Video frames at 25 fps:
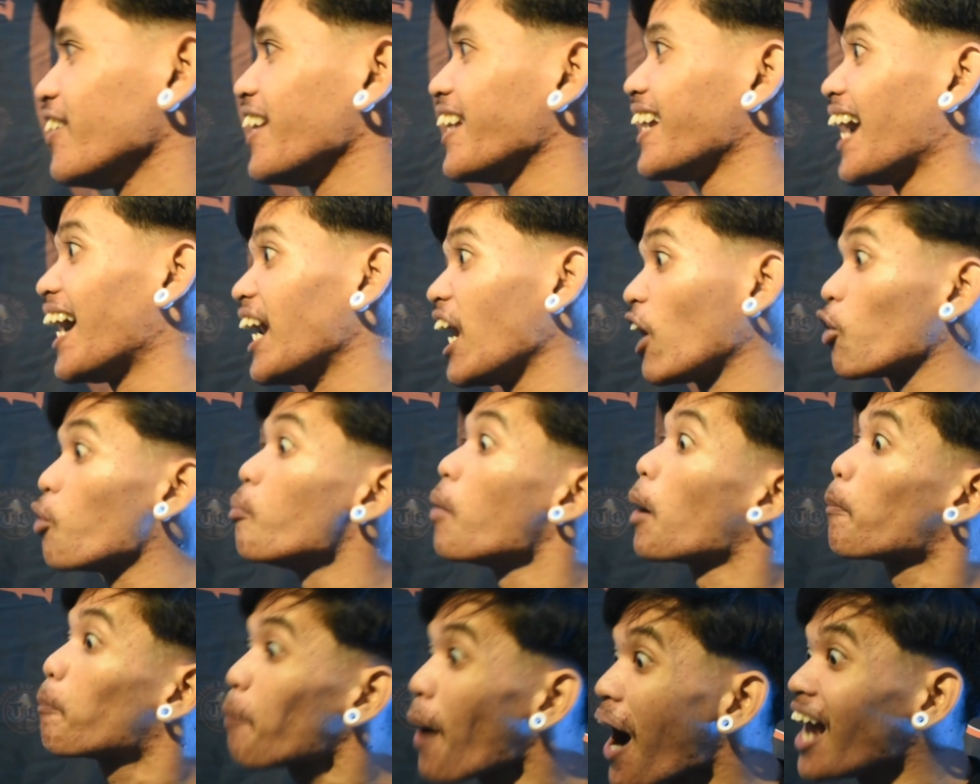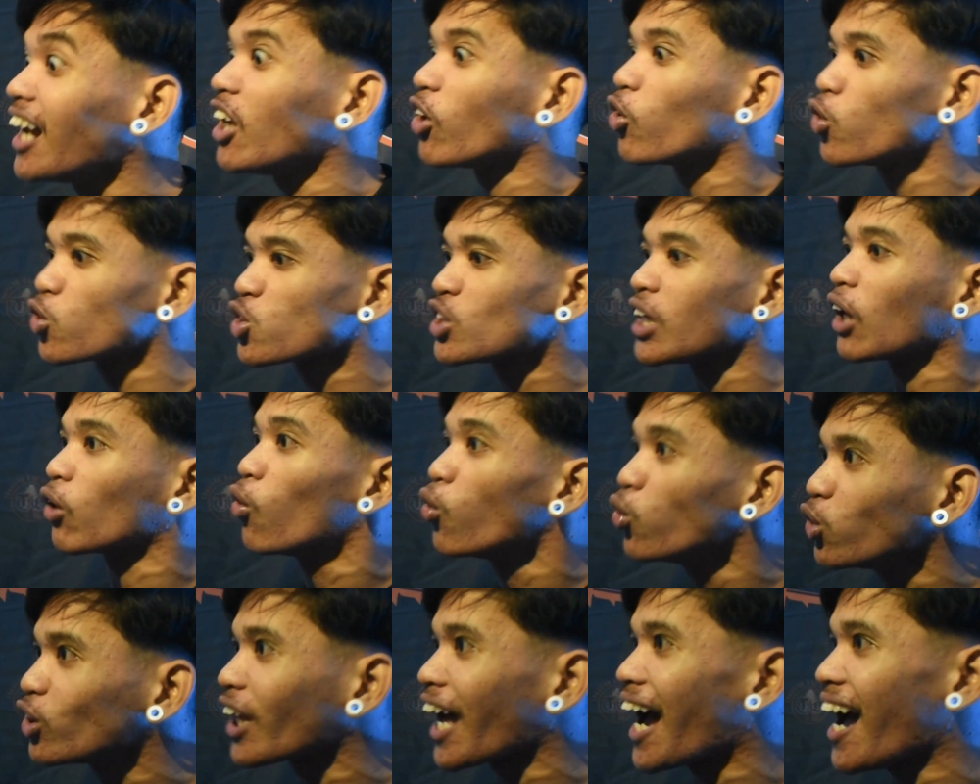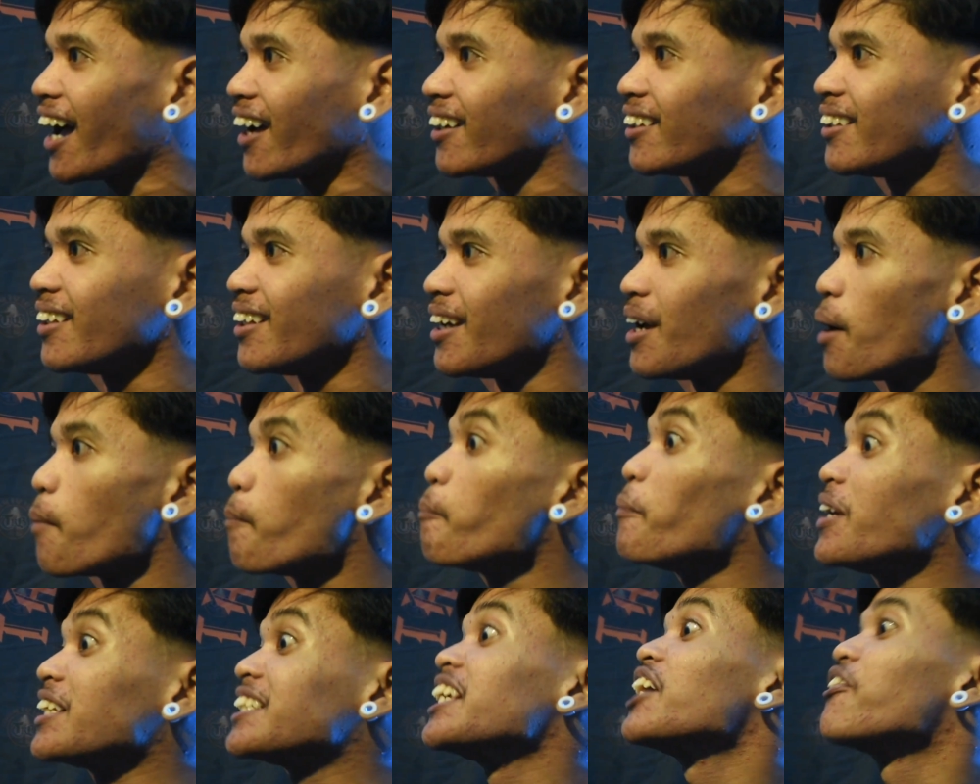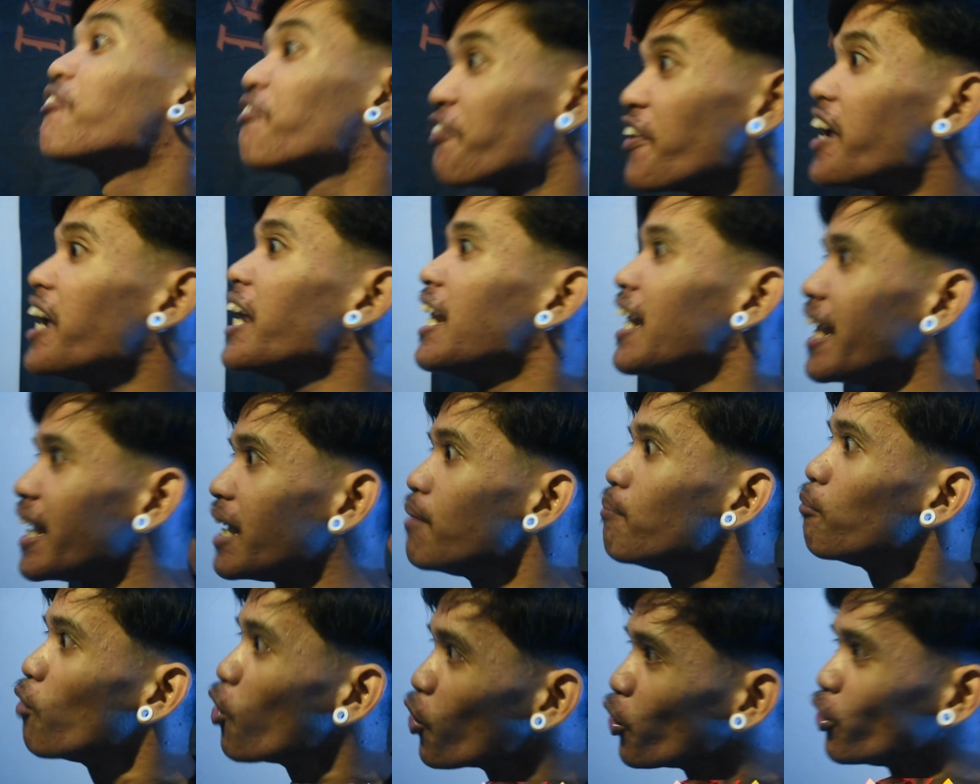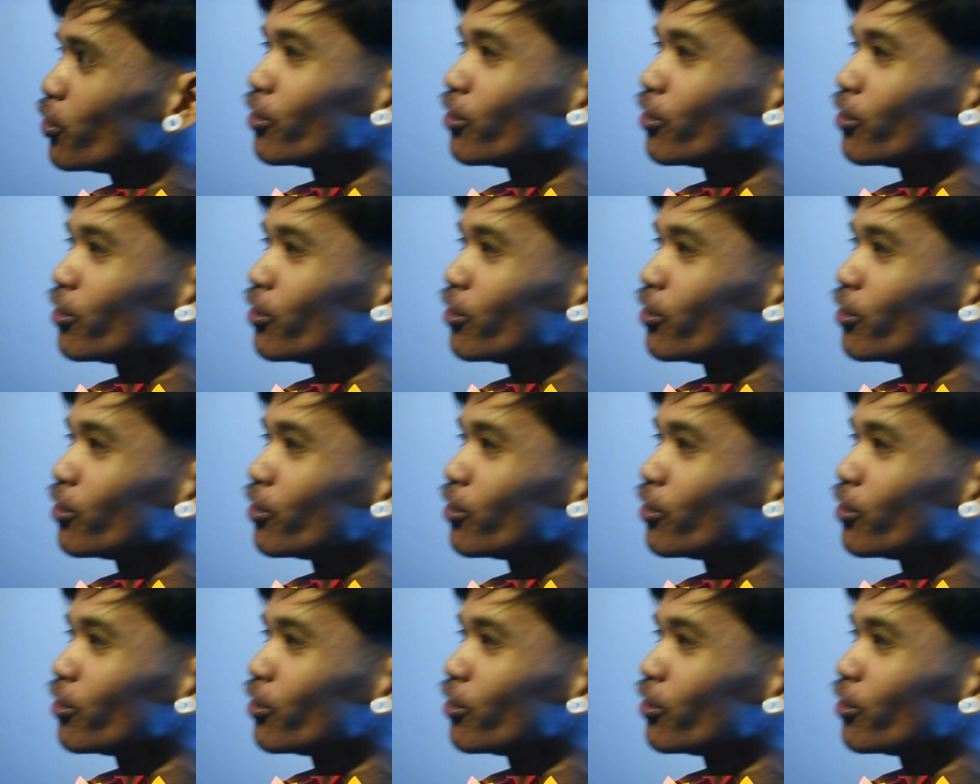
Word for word: nga ako magpalagot sa kontra. Missing feeling mon